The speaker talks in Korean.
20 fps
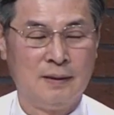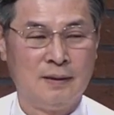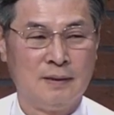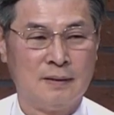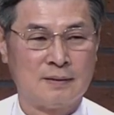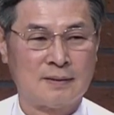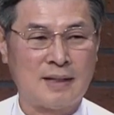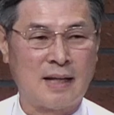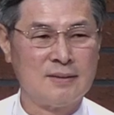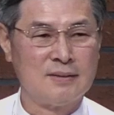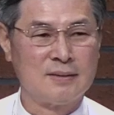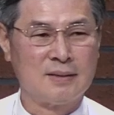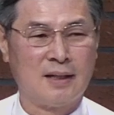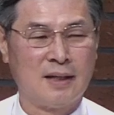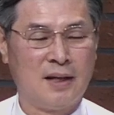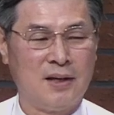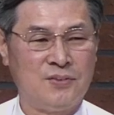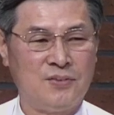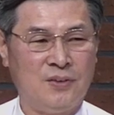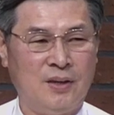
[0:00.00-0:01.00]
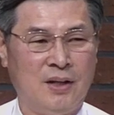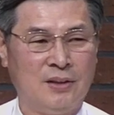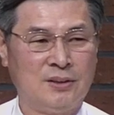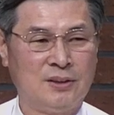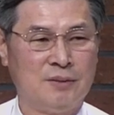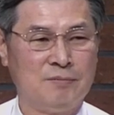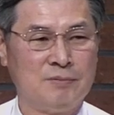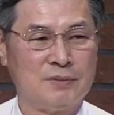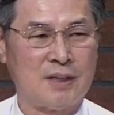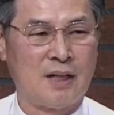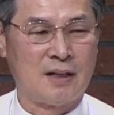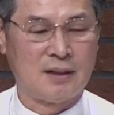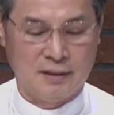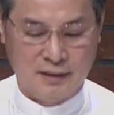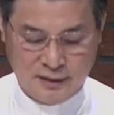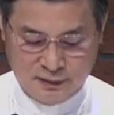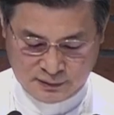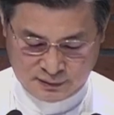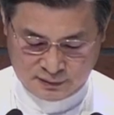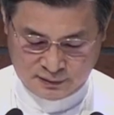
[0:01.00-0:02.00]
산상에서의 핵심
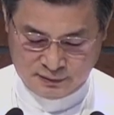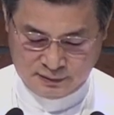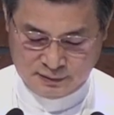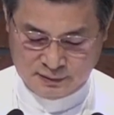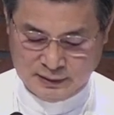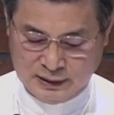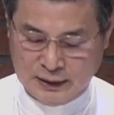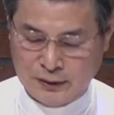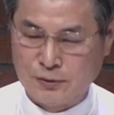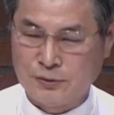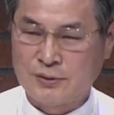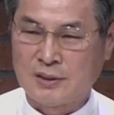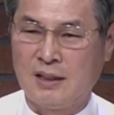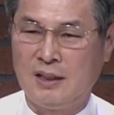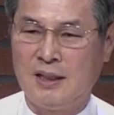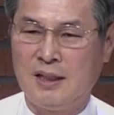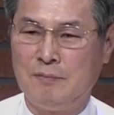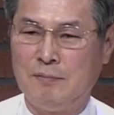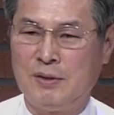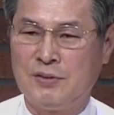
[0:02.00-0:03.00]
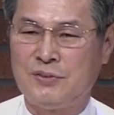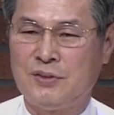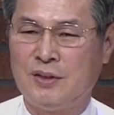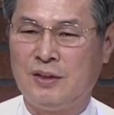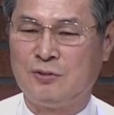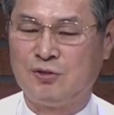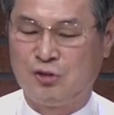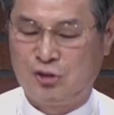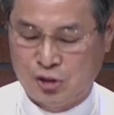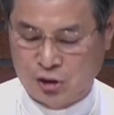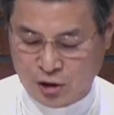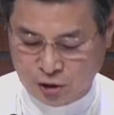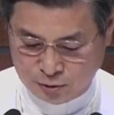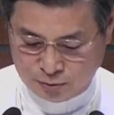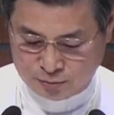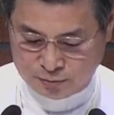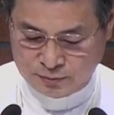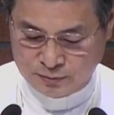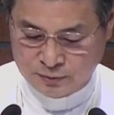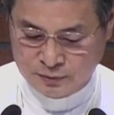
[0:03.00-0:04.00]
사건은 예루살렘에서의
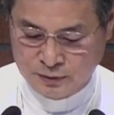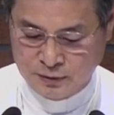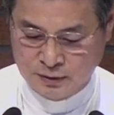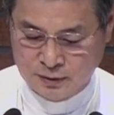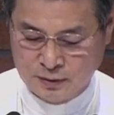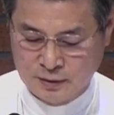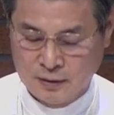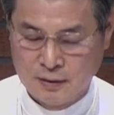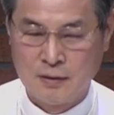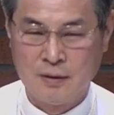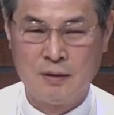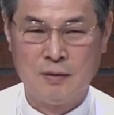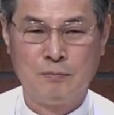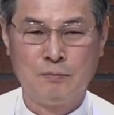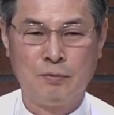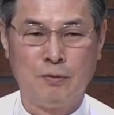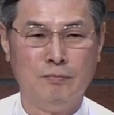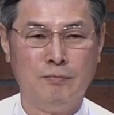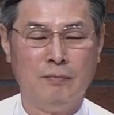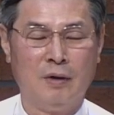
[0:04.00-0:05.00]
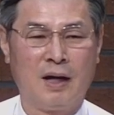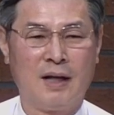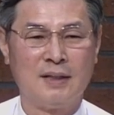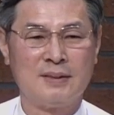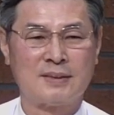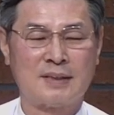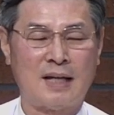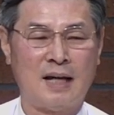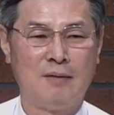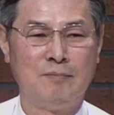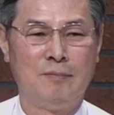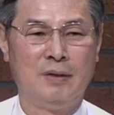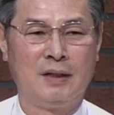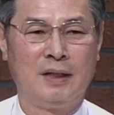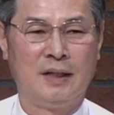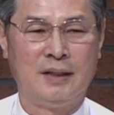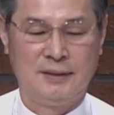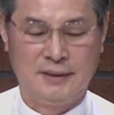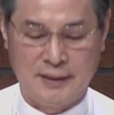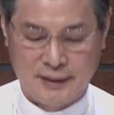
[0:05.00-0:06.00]
출애굽 분명한
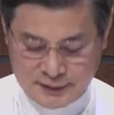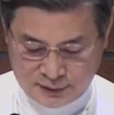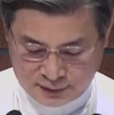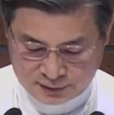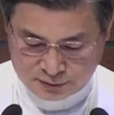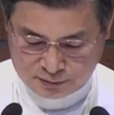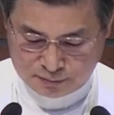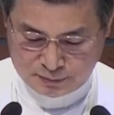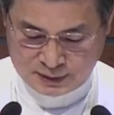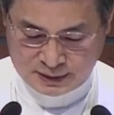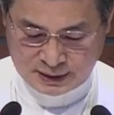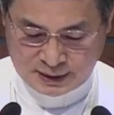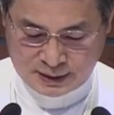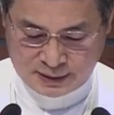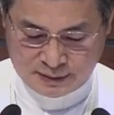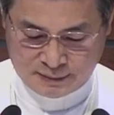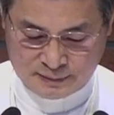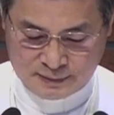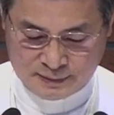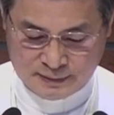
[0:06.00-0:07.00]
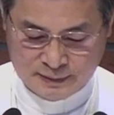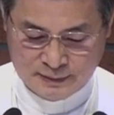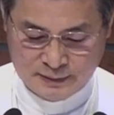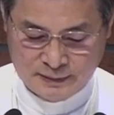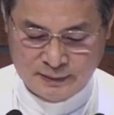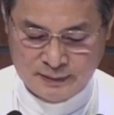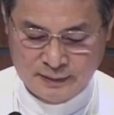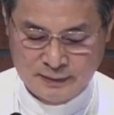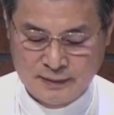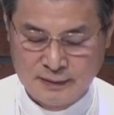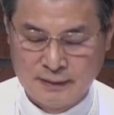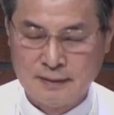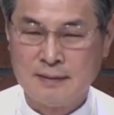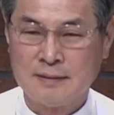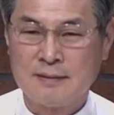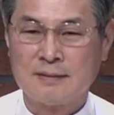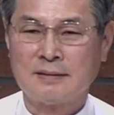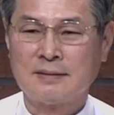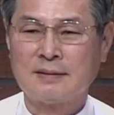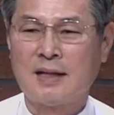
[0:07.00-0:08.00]
사명의 제시였습니다.
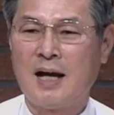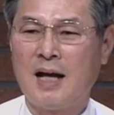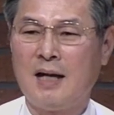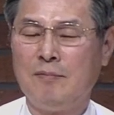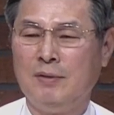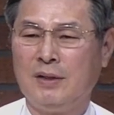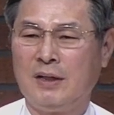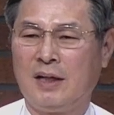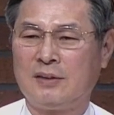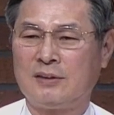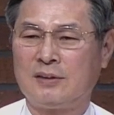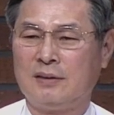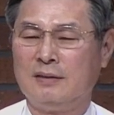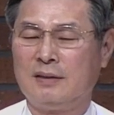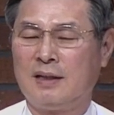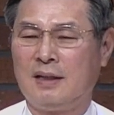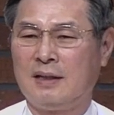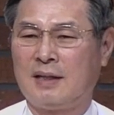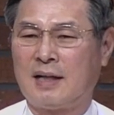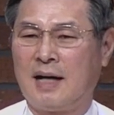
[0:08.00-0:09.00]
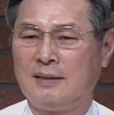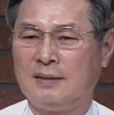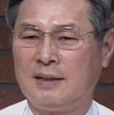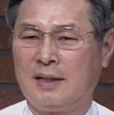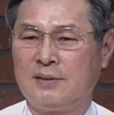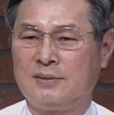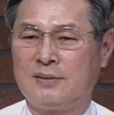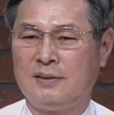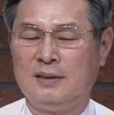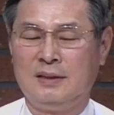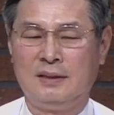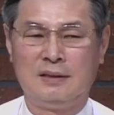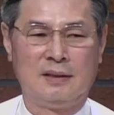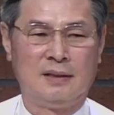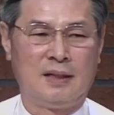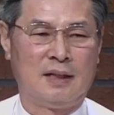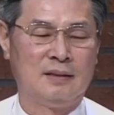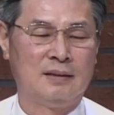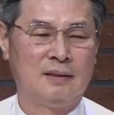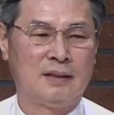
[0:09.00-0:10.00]
사명의 전달 과정에서
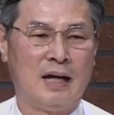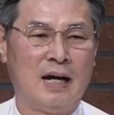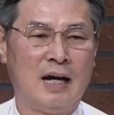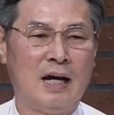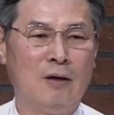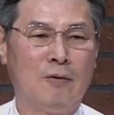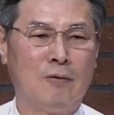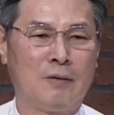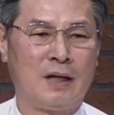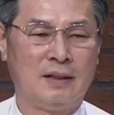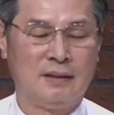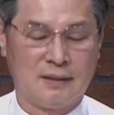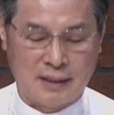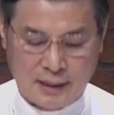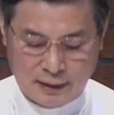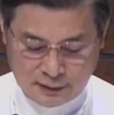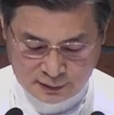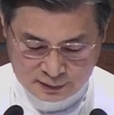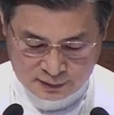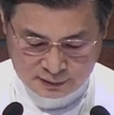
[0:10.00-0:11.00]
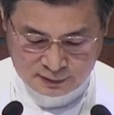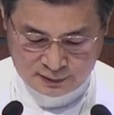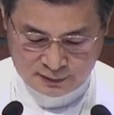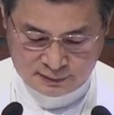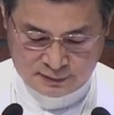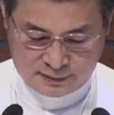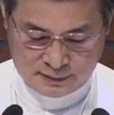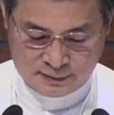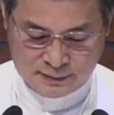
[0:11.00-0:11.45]
일어난 황홀한 강경은